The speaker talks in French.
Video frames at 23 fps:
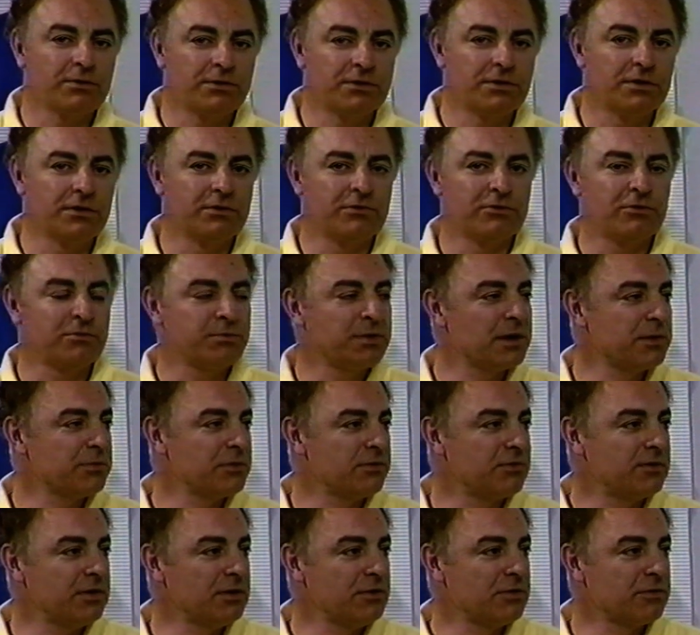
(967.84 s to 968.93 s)
on a une superbe
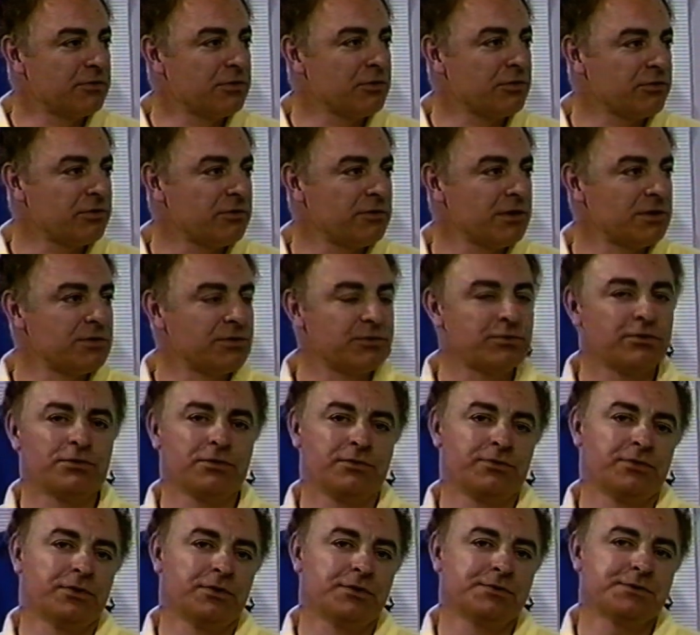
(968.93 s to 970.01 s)
ville, on veut recevoir le Tour de
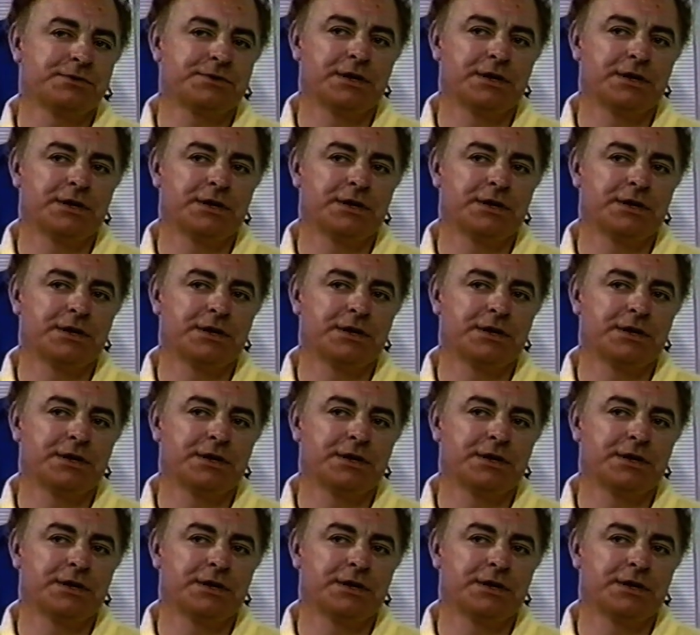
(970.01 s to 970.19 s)
France.